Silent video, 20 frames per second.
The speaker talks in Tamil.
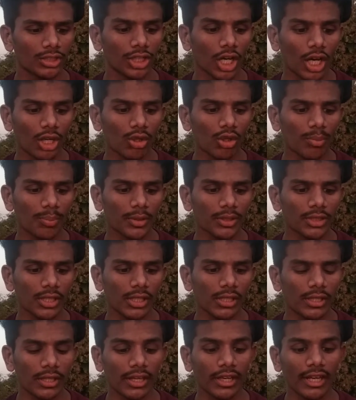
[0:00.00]
சார்கோல்
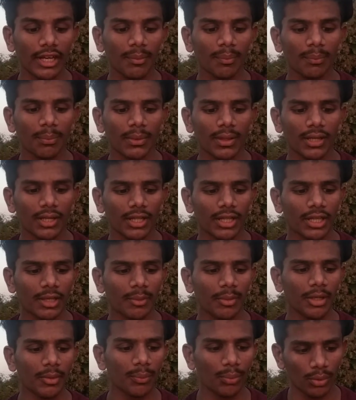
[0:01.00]
பென்சில் கிரியேட் பண்ணுறது
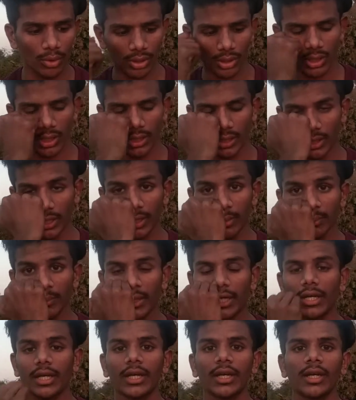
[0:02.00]
எப்படின்னு போட்டிருக்காங்க
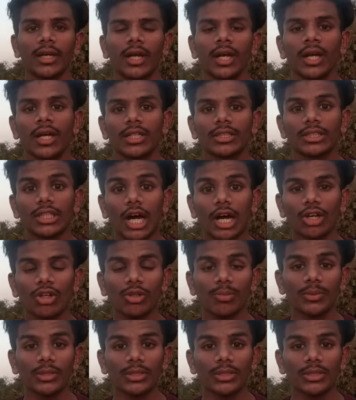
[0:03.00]
பட்டு சார்கோல்